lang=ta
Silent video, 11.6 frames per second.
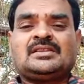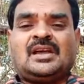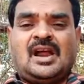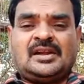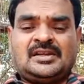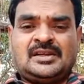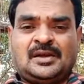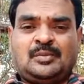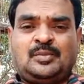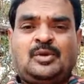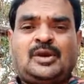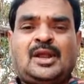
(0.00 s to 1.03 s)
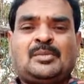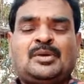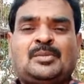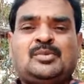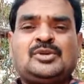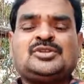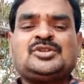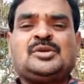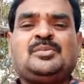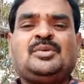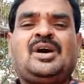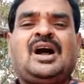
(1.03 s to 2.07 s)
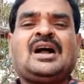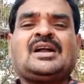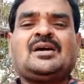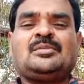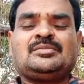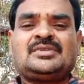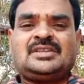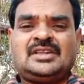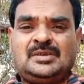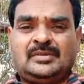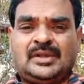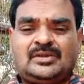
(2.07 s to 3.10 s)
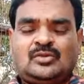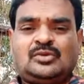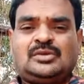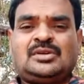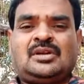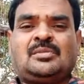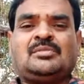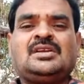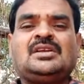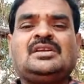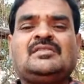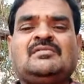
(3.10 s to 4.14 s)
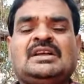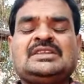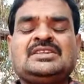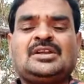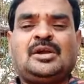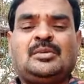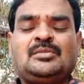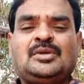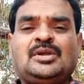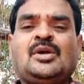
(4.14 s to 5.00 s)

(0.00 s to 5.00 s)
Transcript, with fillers: தான் என்ற போராமை பொச்சிருப்பு அகம் தீமை குற்றம் வஞ்சகம்